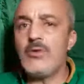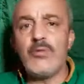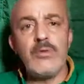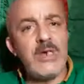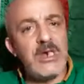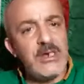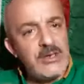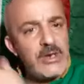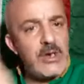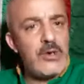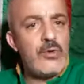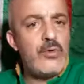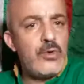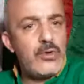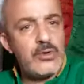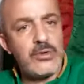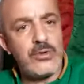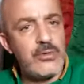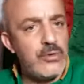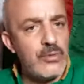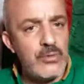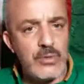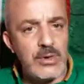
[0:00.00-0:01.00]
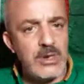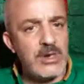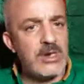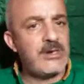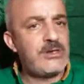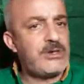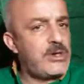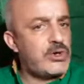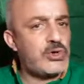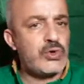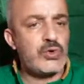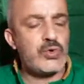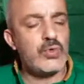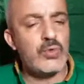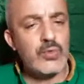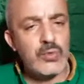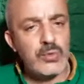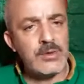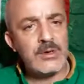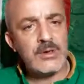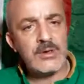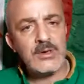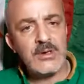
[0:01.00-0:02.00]
ولا انت قلت له ولا انت
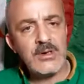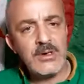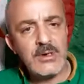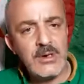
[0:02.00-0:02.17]
شكون